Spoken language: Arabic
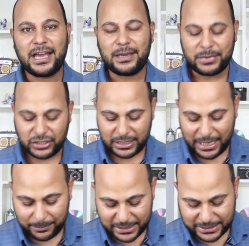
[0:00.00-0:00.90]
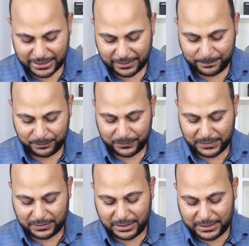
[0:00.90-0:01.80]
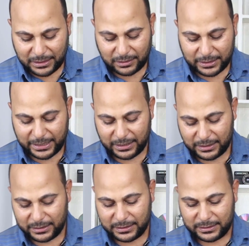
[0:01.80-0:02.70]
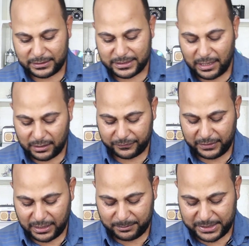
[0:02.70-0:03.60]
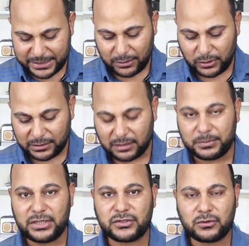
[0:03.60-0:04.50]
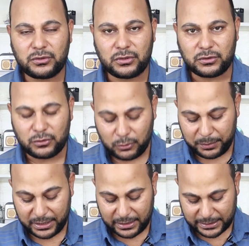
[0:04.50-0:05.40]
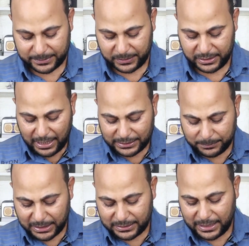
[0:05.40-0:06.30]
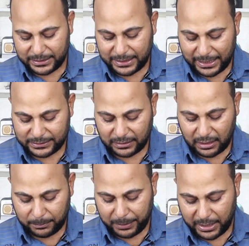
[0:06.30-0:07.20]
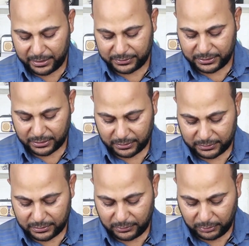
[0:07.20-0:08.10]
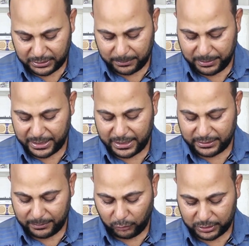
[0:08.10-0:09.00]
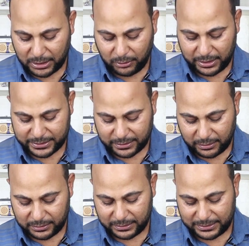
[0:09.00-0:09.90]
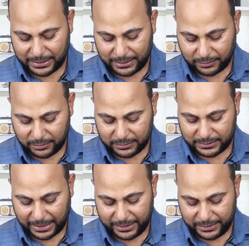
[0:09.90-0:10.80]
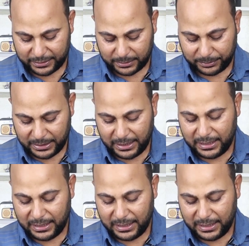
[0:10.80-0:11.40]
هيبقى شكلها عامل ازاي دي كده قناة ظهر فيها الميزة وده تطبيق استوديو يوتيوب الرسمي هتبدأ تلاقي تحت أربع اختيارات لوحة البيانات المحتوى إحصاءات التعليقات تحقيق الربح